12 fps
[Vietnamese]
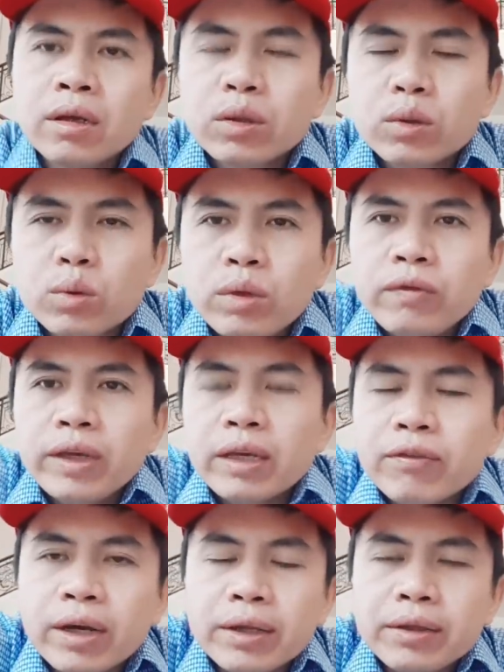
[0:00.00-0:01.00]
Tuy
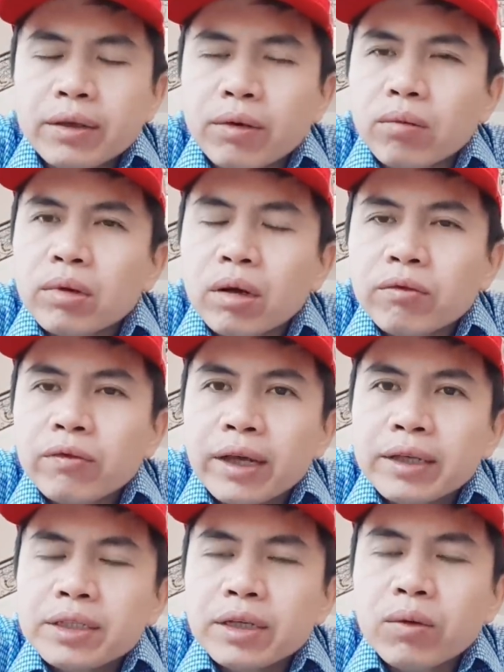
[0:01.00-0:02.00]
vậy vậy thì cũng không
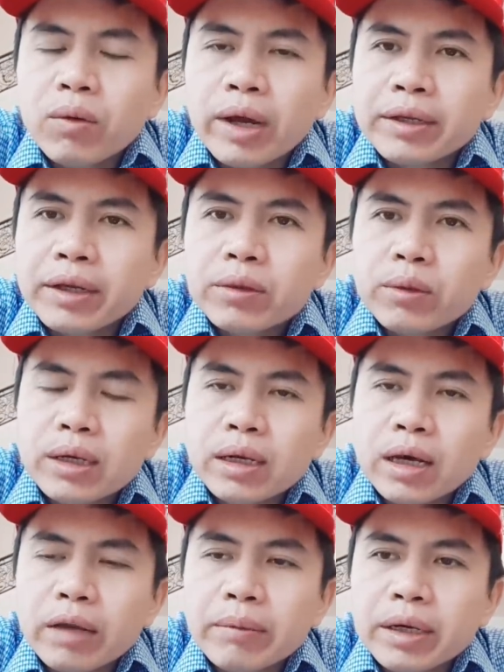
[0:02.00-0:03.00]
phải chỉ ngoài những cái thuận
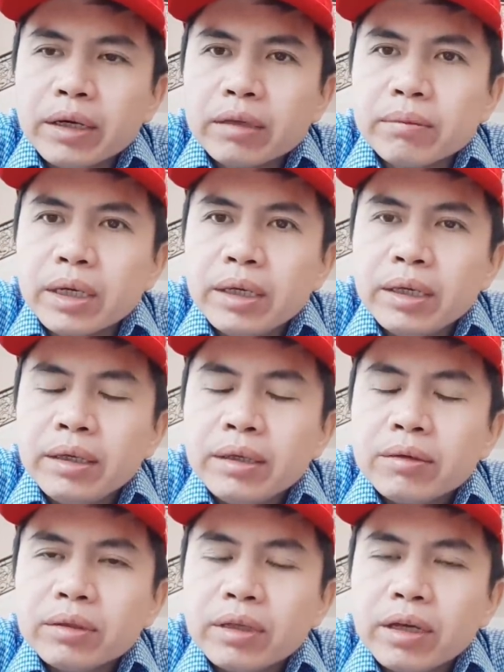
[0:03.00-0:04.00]
lợi mà người Mỹ
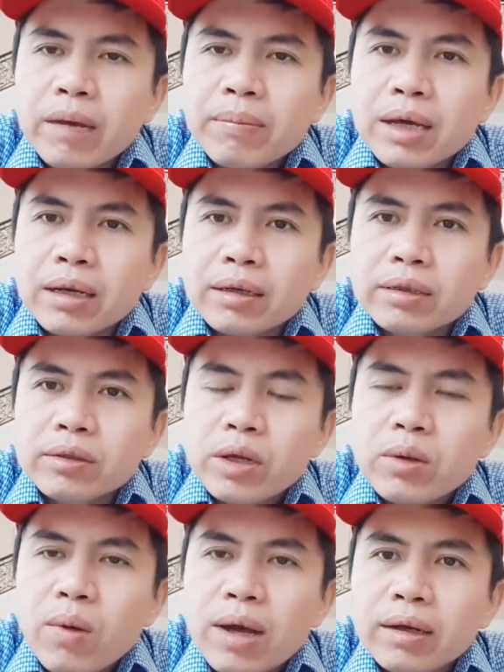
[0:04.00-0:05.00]
có thể áp đặt thuế
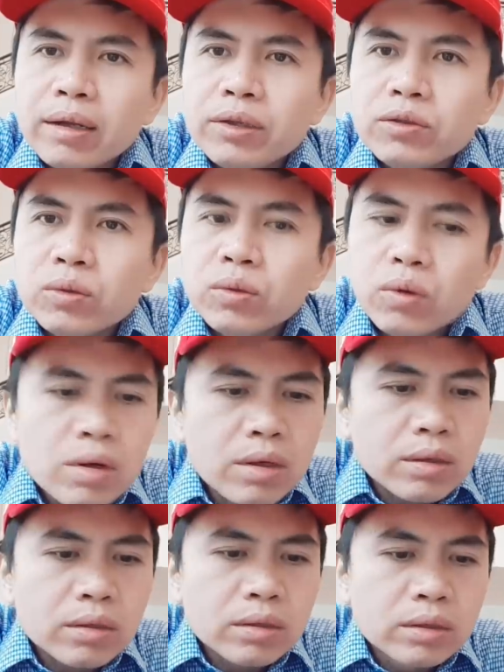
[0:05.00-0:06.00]
quan lên Trung Quốc,
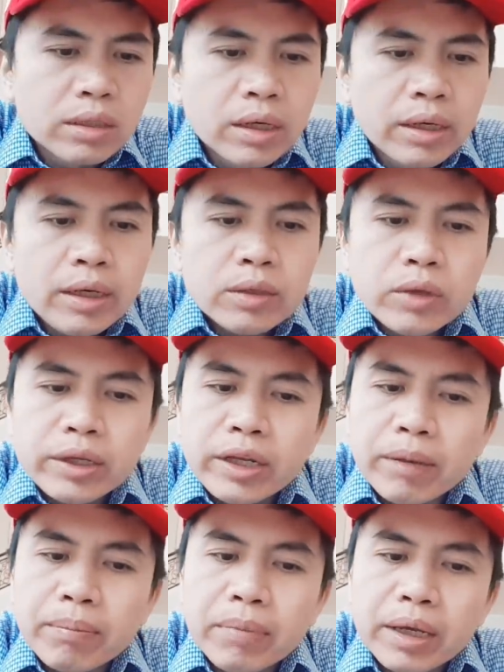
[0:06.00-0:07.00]
giới doanh
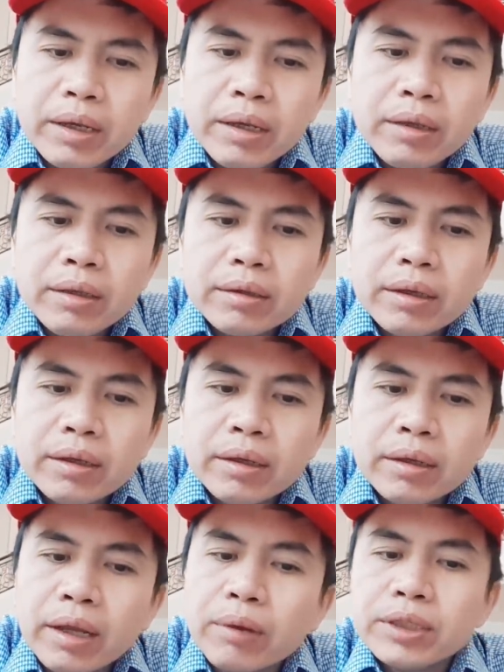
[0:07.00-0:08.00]
nghiệp Mỹ
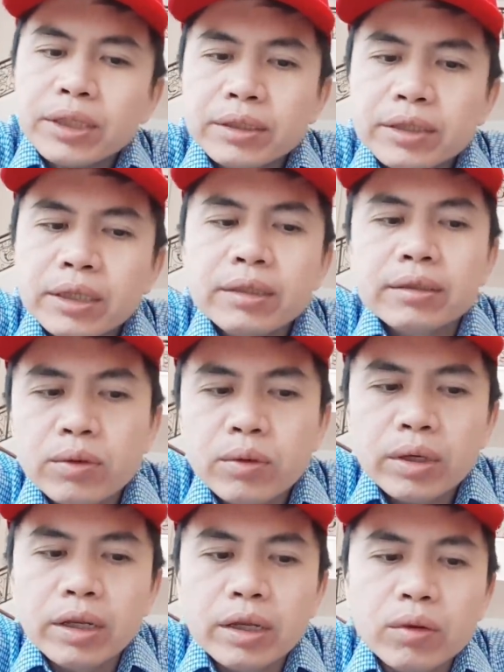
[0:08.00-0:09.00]
thì đều chỉ trích
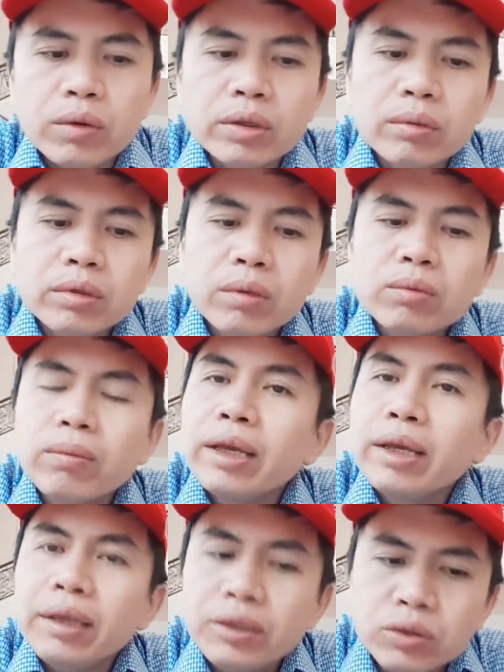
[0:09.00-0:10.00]
quyết định của Tổng thống
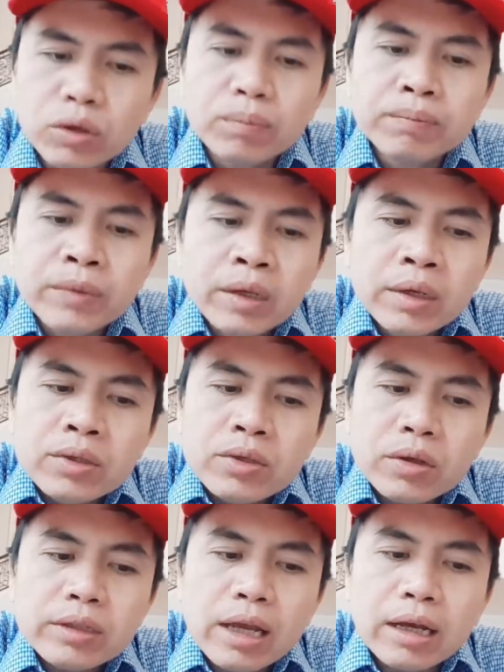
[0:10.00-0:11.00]
Mỹ Trump
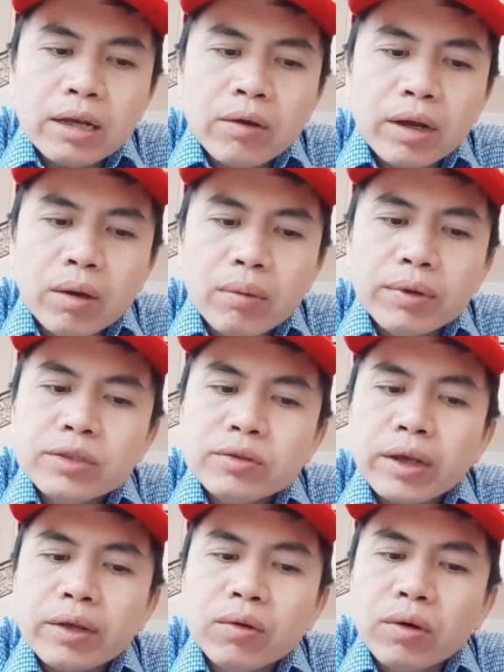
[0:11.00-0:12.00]
cho rằng hoạt động kinh
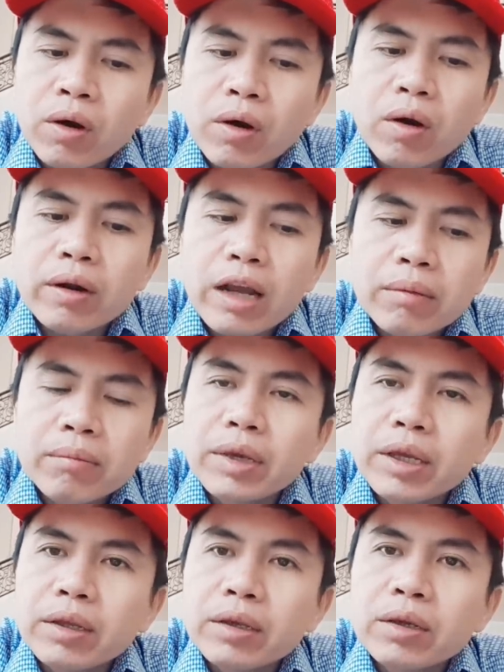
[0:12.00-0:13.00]
doanh của họ đang
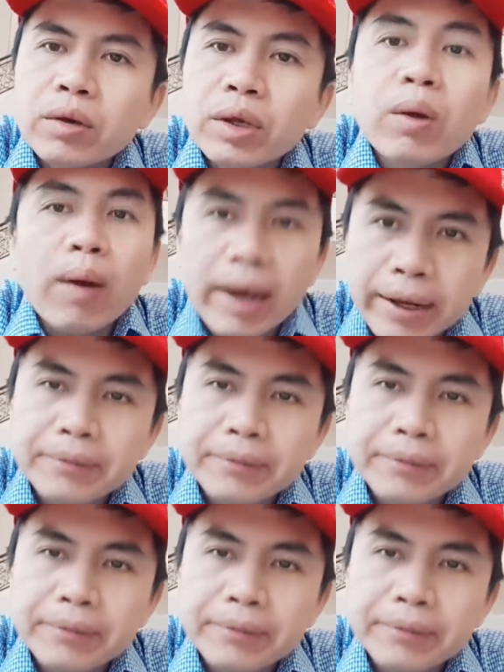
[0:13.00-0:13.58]
bị hủy hoại.